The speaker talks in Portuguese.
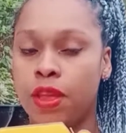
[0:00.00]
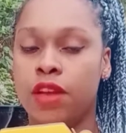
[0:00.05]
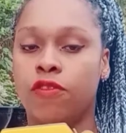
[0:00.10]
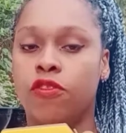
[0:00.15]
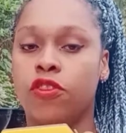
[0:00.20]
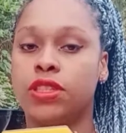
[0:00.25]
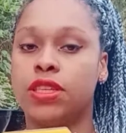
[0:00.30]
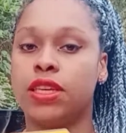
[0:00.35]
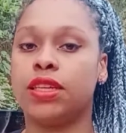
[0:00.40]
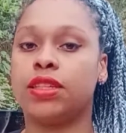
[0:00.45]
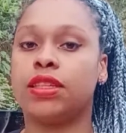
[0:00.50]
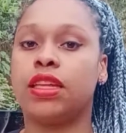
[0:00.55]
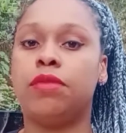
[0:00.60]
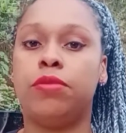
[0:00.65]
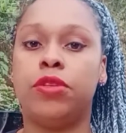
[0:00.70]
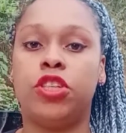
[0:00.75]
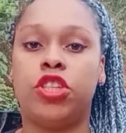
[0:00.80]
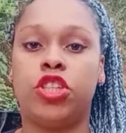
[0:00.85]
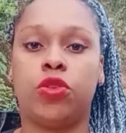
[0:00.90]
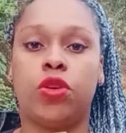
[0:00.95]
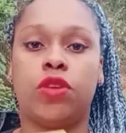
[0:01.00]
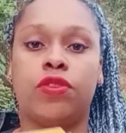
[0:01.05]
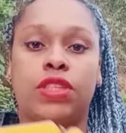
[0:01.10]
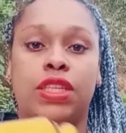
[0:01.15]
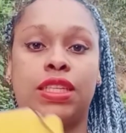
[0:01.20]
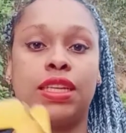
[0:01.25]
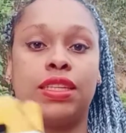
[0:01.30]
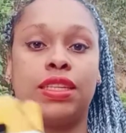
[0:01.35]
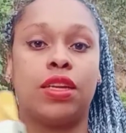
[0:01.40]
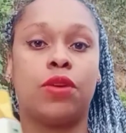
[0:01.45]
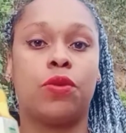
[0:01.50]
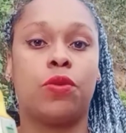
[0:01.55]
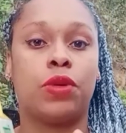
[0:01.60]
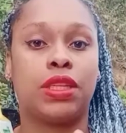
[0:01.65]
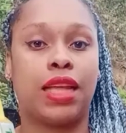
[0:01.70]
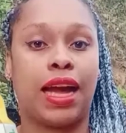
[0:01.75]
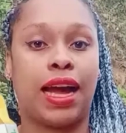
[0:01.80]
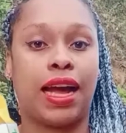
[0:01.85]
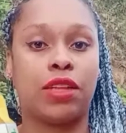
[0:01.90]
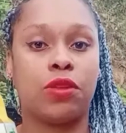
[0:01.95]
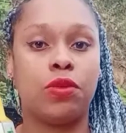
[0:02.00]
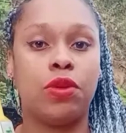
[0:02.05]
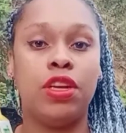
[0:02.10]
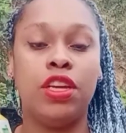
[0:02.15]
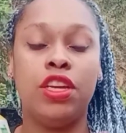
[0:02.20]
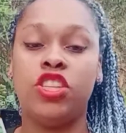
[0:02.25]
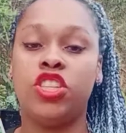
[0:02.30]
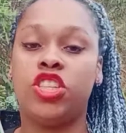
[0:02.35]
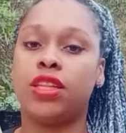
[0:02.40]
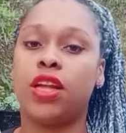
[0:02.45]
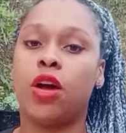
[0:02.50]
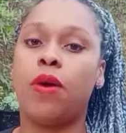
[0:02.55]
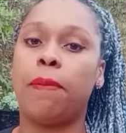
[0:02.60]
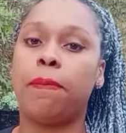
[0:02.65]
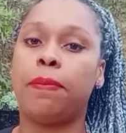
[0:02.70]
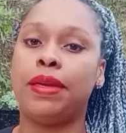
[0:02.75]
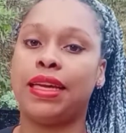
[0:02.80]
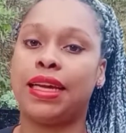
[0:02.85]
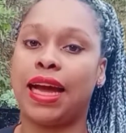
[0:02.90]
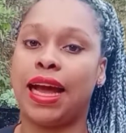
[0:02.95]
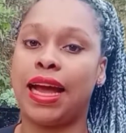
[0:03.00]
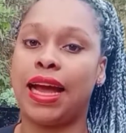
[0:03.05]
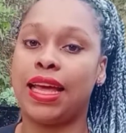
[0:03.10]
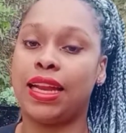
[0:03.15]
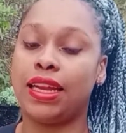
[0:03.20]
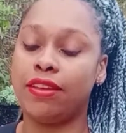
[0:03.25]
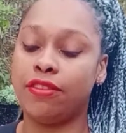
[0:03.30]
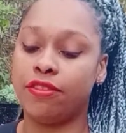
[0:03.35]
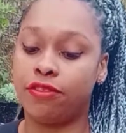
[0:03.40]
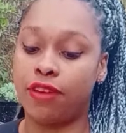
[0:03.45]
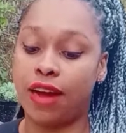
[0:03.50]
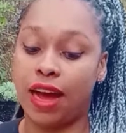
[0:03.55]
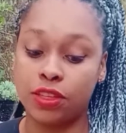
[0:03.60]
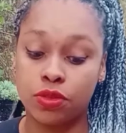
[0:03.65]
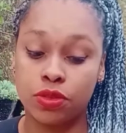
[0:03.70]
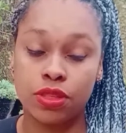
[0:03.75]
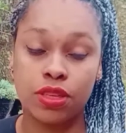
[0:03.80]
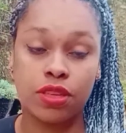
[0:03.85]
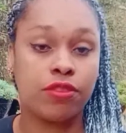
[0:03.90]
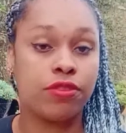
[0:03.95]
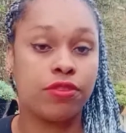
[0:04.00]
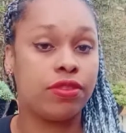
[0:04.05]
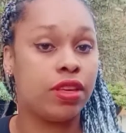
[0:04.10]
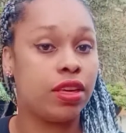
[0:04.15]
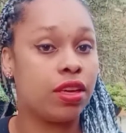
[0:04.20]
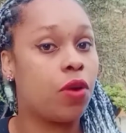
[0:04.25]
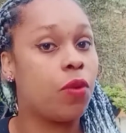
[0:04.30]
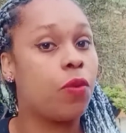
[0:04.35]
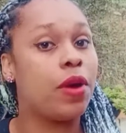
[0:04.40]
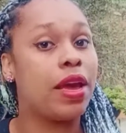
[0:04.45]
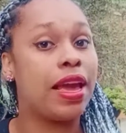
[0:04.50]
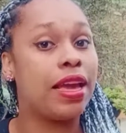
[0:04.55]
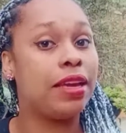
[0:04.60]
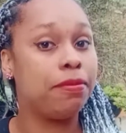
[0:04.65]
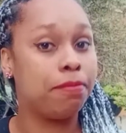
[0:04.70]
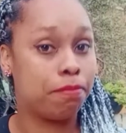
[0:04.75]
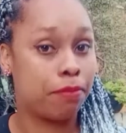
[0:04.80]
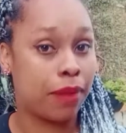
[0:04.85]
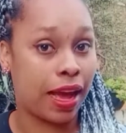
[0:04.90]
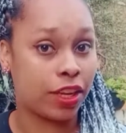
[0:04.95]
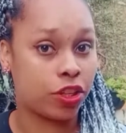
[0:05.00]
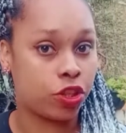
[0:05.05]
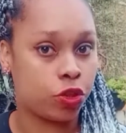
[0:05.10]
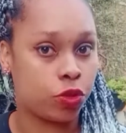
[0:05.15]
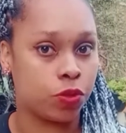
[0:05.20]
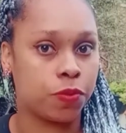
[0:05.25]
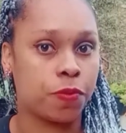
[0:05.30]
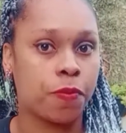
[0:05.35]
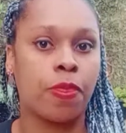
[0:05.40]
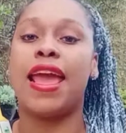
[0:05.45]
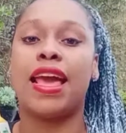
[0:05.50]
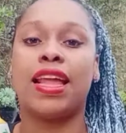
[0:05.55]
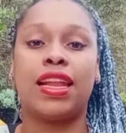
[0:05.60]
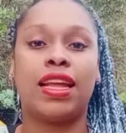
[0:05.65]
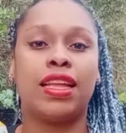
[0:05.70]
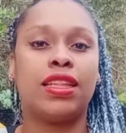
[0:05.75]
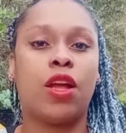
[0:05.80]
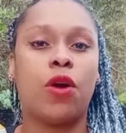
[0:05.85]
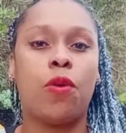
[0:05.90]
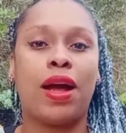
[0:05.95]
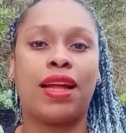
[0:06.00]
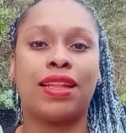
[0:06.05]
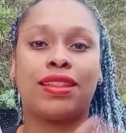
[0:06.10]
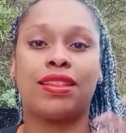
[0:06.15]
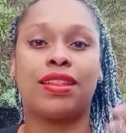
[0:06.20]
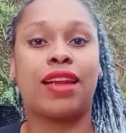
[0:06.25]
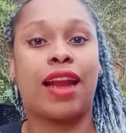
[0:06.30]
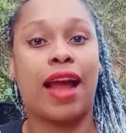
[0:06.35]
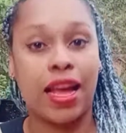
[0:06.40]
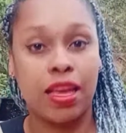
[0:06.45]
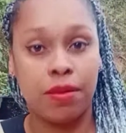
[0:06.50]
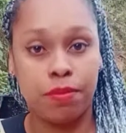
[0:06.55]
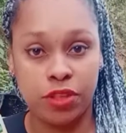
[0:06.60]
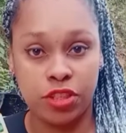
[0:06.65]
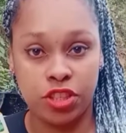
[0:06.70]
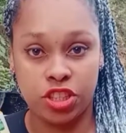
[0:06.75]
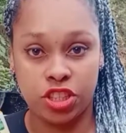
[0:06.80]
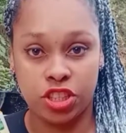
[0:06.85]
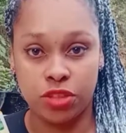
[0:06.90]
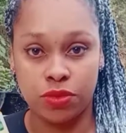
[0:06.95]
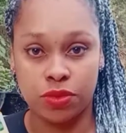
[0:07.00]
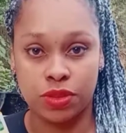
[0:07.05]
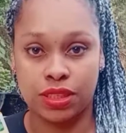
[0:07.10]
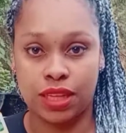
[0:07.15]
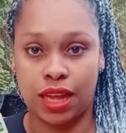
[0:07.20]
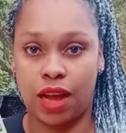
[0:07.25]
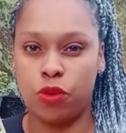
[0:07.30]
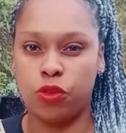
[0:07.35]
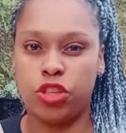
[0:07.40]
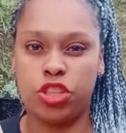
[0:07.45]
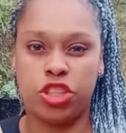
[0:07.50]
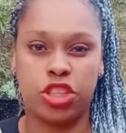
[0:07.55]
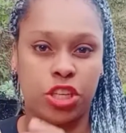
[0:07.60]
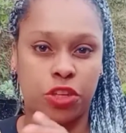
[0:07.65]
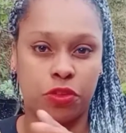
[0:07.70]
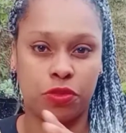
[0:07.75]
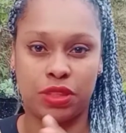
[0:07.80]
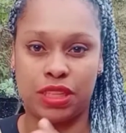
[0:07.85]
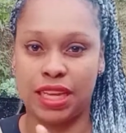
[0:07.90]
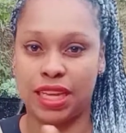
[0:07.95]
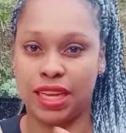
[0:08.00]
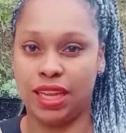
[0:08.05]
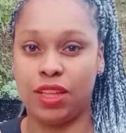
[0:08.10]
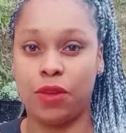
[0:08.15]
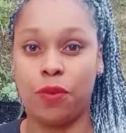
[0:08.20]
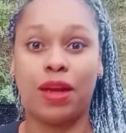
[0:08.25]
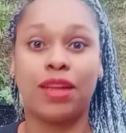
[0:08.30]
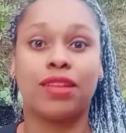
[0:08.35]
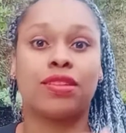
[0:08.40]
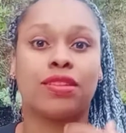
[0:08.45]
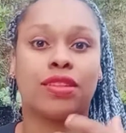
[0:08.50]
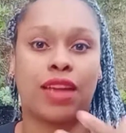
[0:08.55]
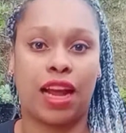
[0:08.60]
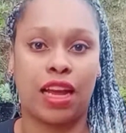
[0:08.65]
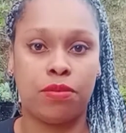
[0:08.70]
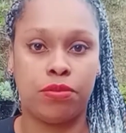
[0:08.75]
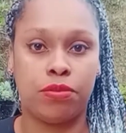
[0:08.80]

Você que tem bichinho, você tem que ter cuidado de não aplicar ela em vasos que ficam embaixo. Ela não atrai bichinhos, tá? O cheiro dela não atrai